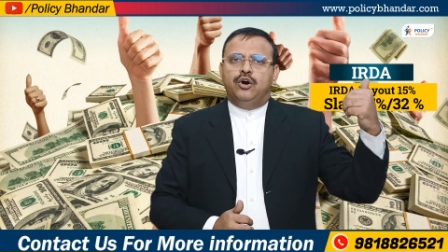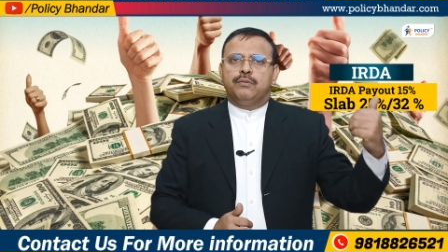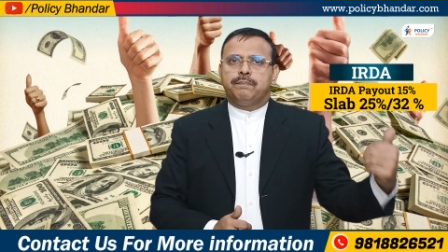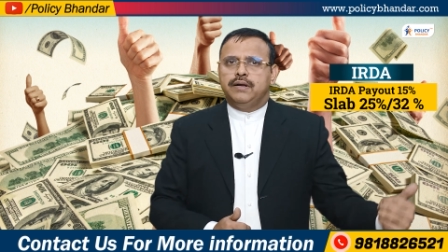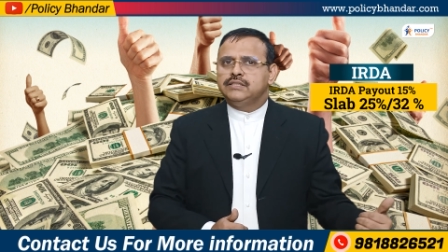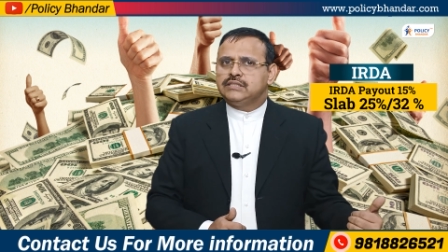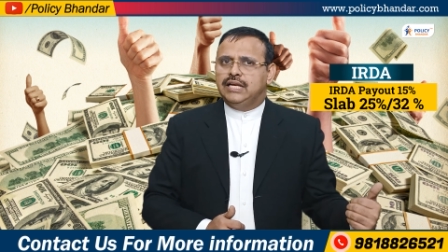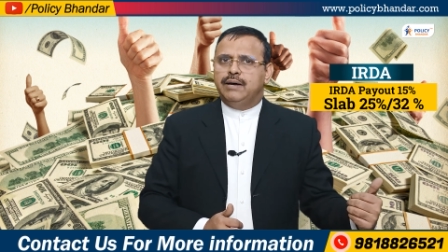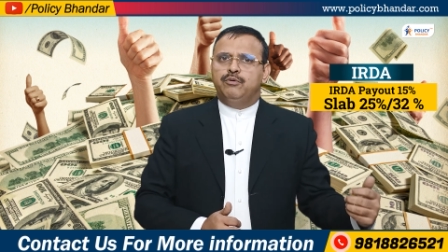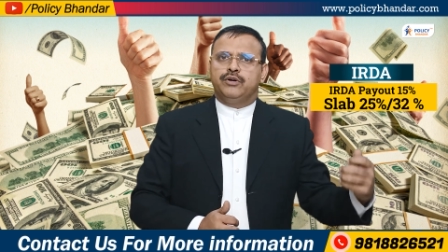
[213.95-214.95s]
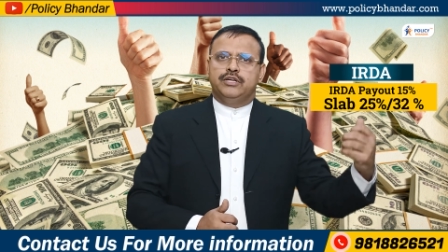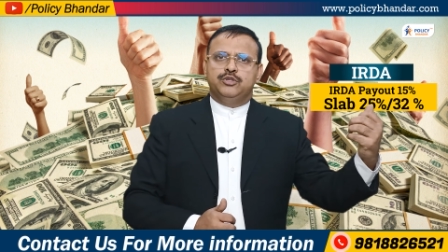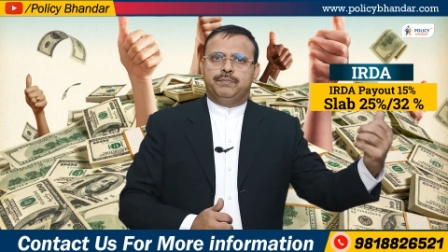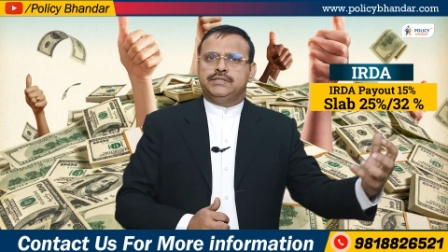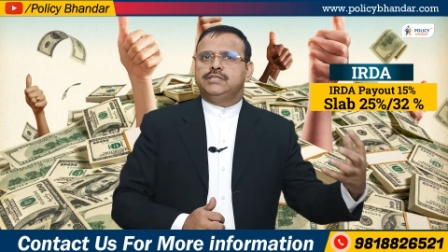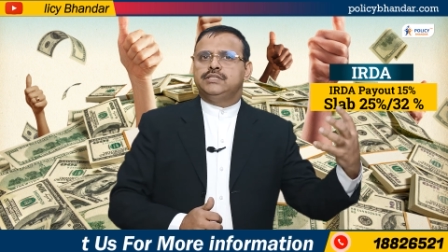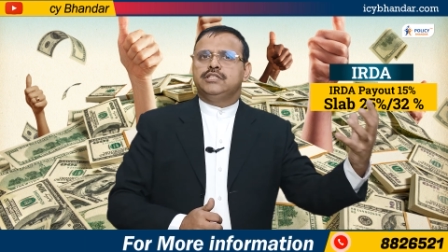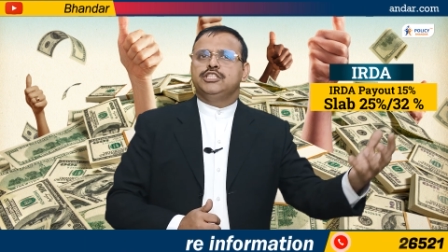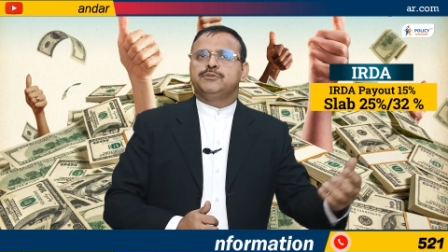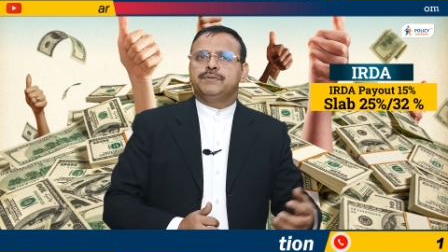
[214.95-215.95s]
और प्लस स्लैब होंगे जो पच्चीस
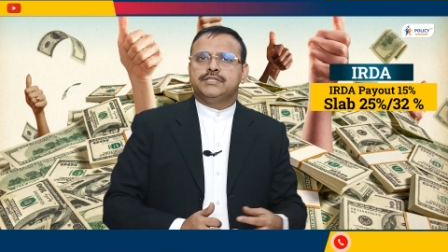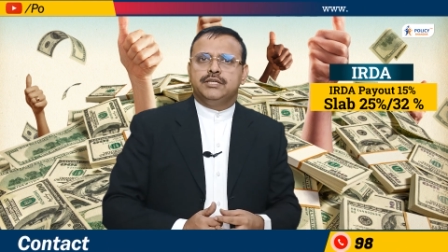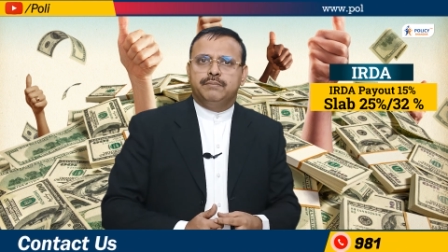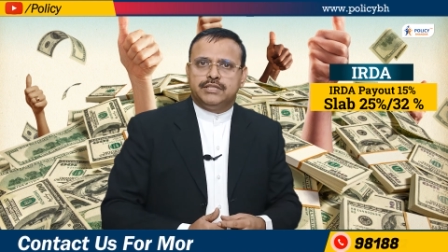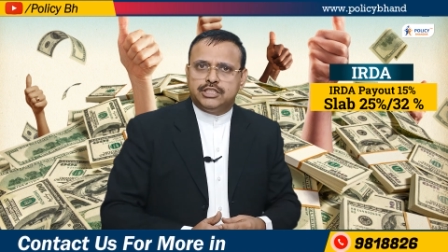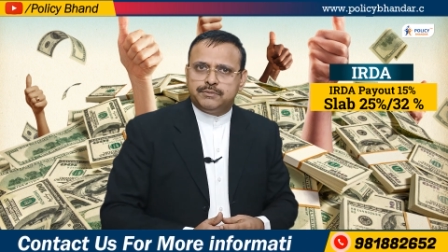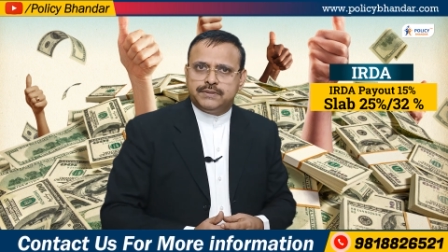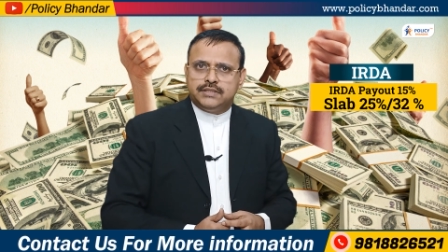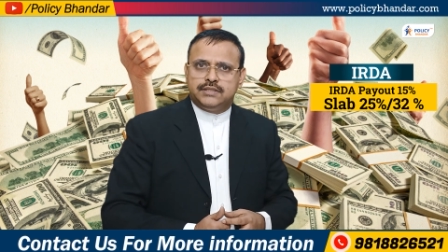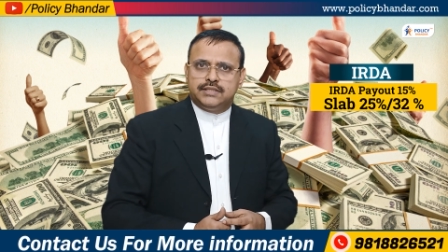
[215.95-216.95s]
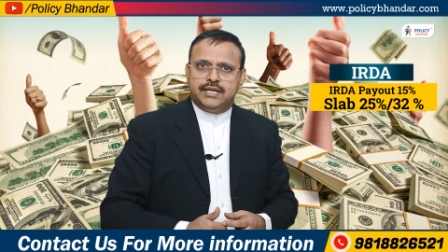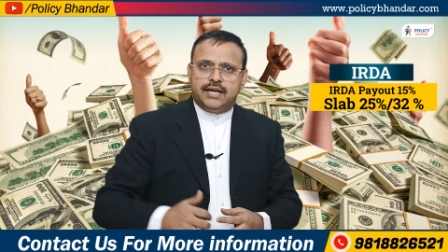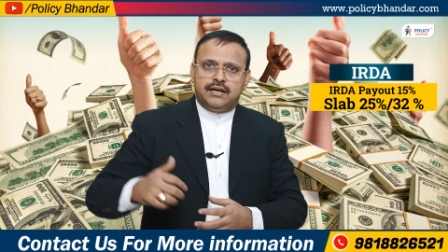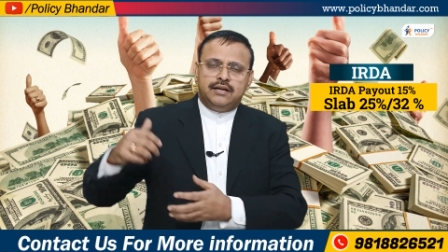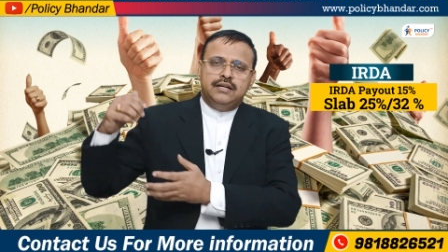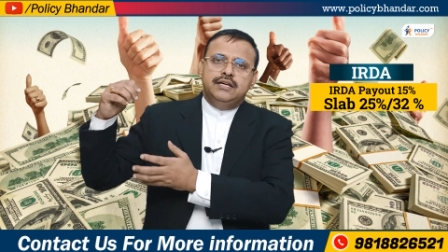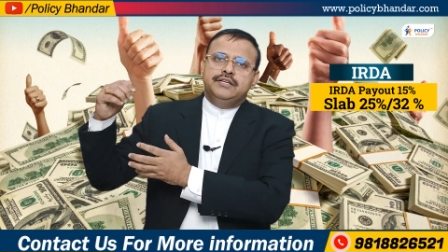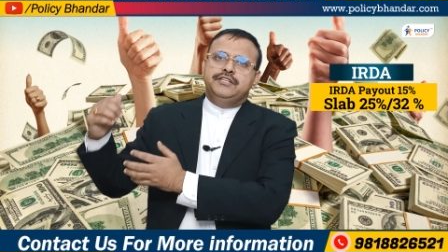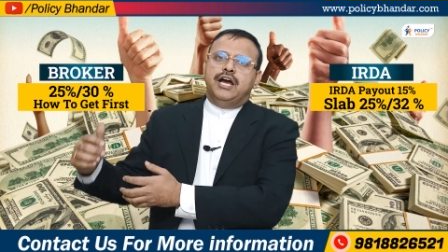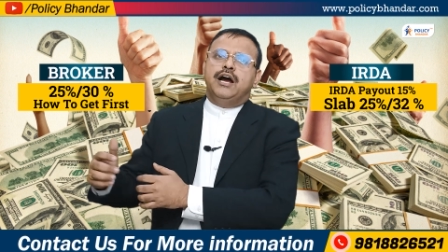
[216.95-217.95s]
से तीस परसेंट बत्तीस परसेंट तक जाएगा
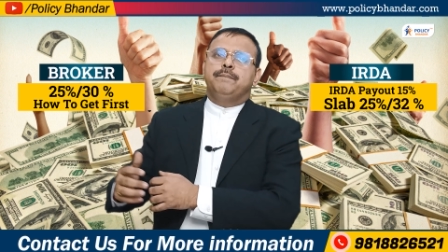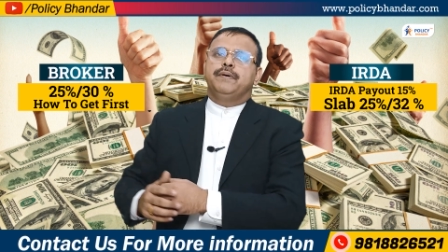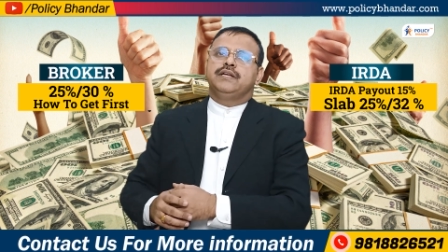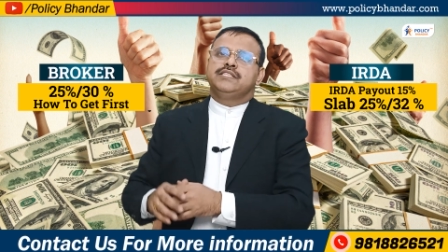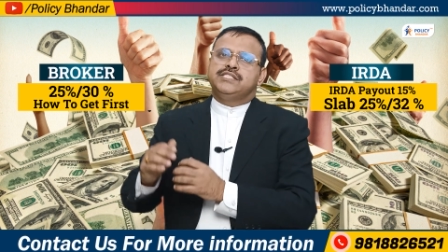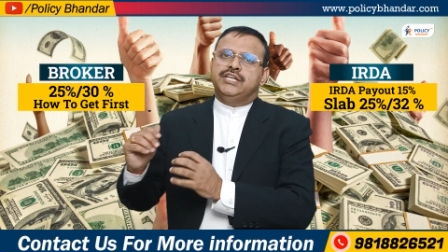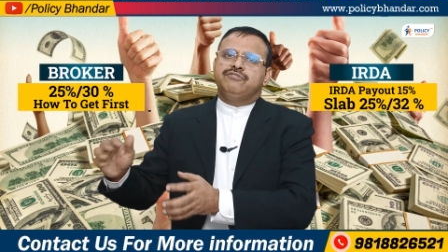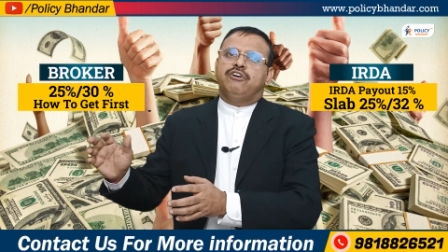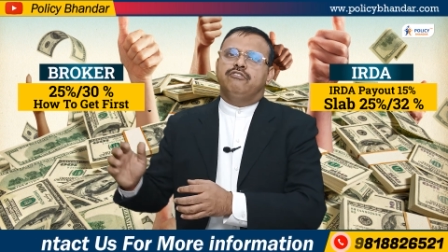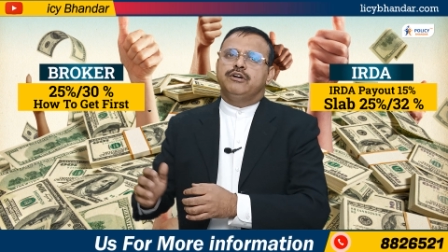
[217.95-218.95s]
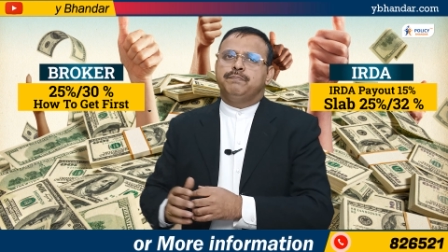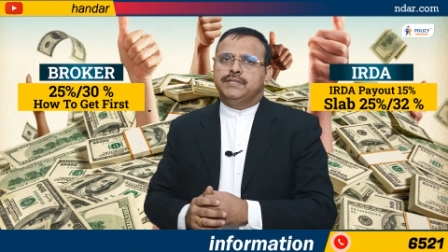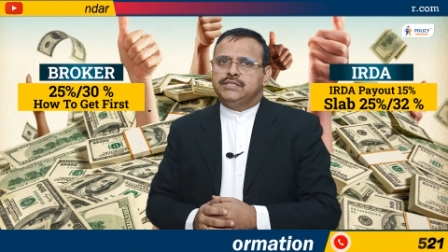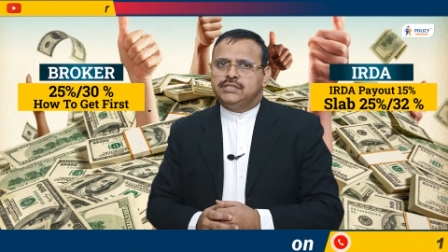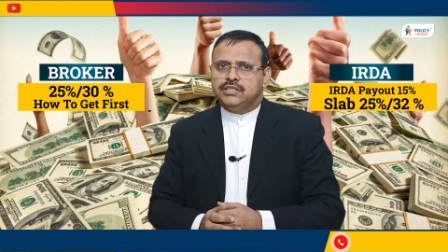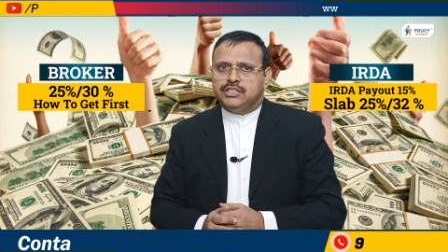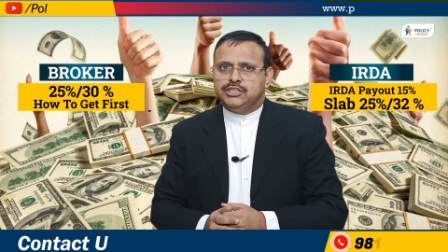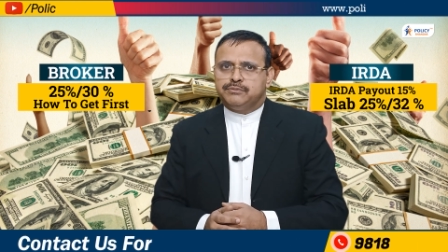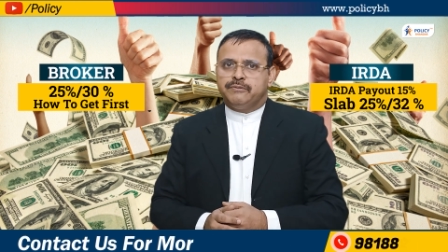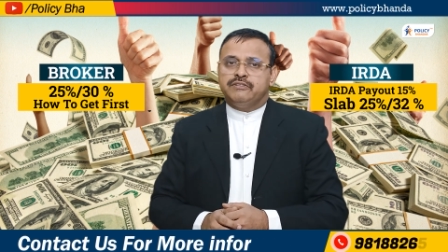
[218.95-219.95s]
यहाँ पर स्ट्रेट फॉरवर्ड पच्चीस से
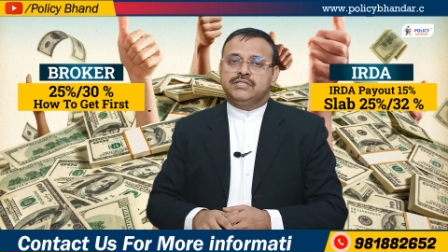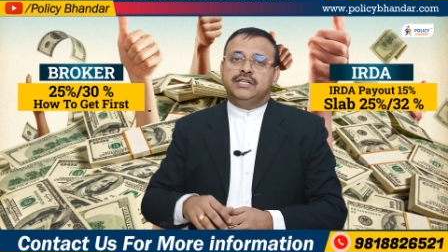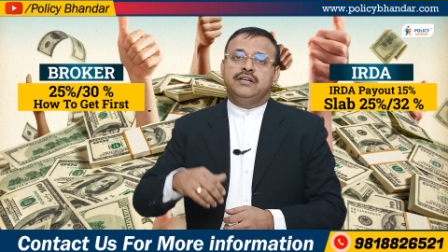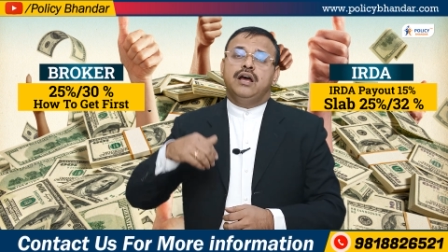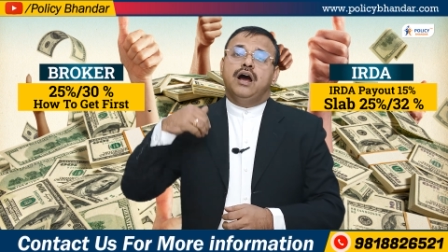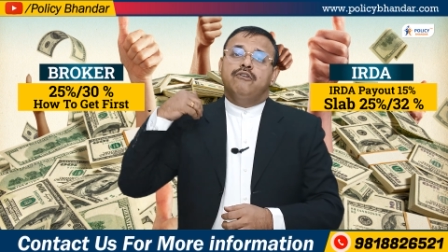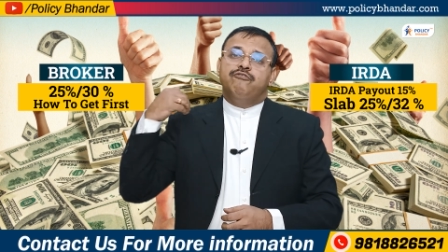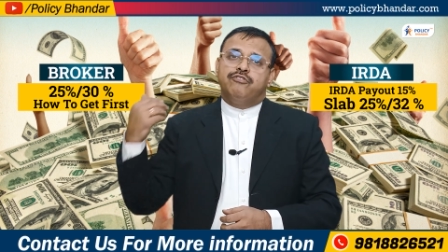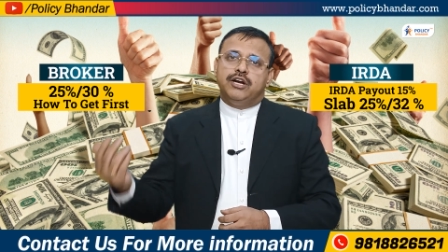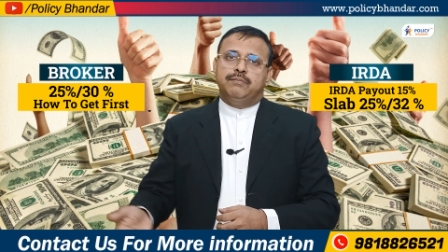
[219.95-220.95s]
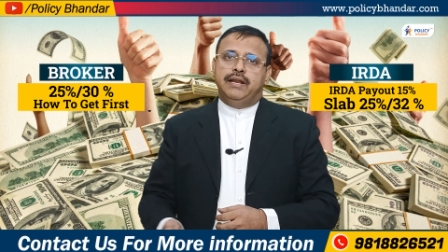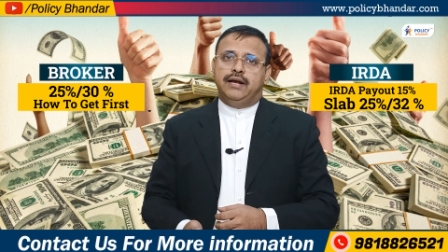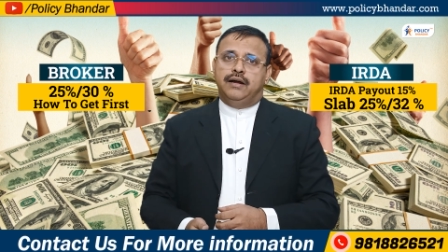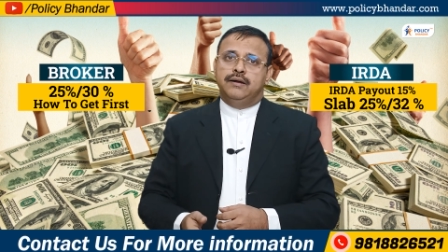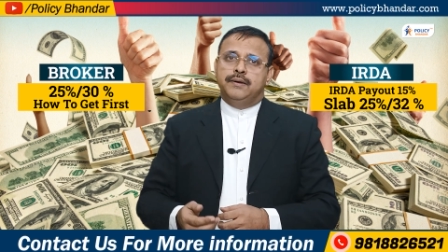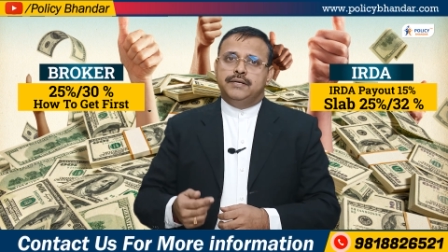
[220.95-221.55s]
तीस परसेंट अपफ्रंट मिलेगा